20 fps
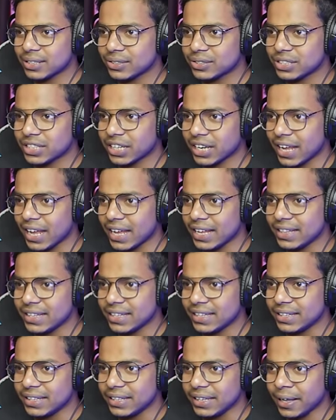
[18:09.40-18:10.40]
হচ্ছে এই দিক
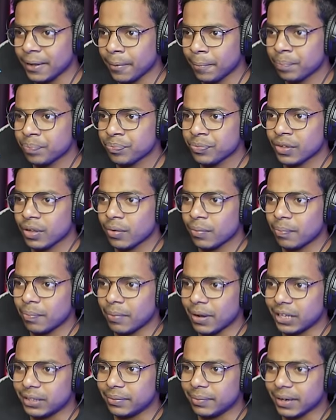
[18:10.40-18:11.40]
দিয়ে
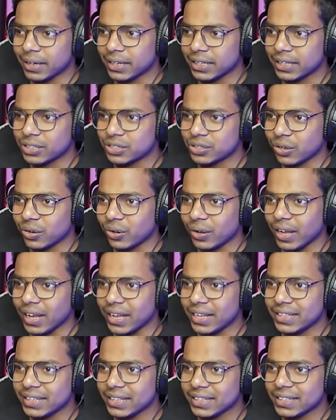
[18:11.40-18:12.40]
বাদ বাকি চলো
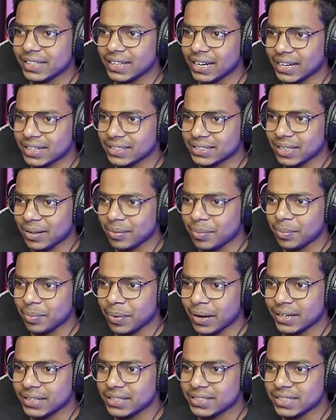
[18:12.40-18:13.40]
এই দিক দিয়ে রাস্তা আমি
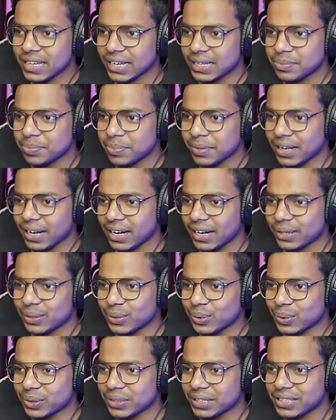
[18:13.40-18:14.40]
বাড়িয়েছি এক্সপি কালেক্ট
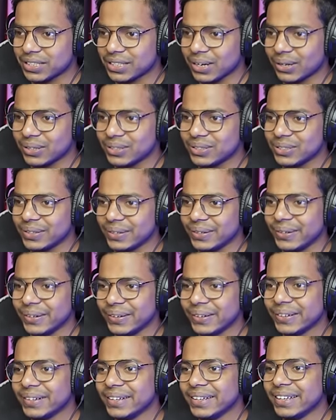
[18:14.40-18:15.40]
করতে যাওয়ার জন্য
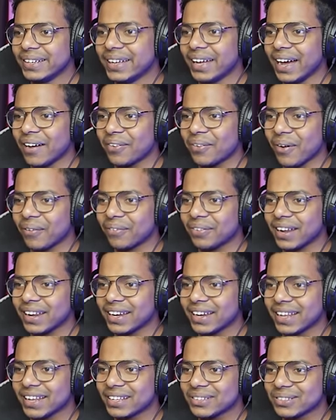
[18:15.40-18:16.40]
আমি
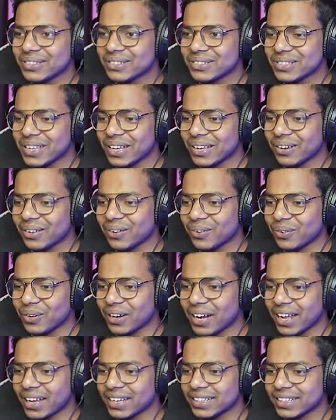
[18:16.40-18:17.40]
অফলাইনে কিছু কিছু এগুলো করে
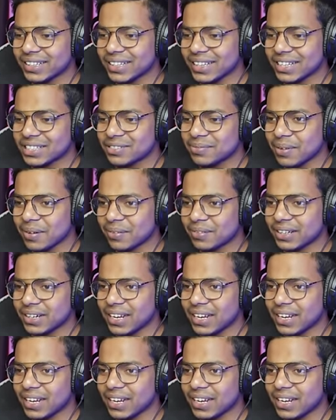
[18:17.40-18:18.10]
রাখি যাতে এক্সপি আমাদের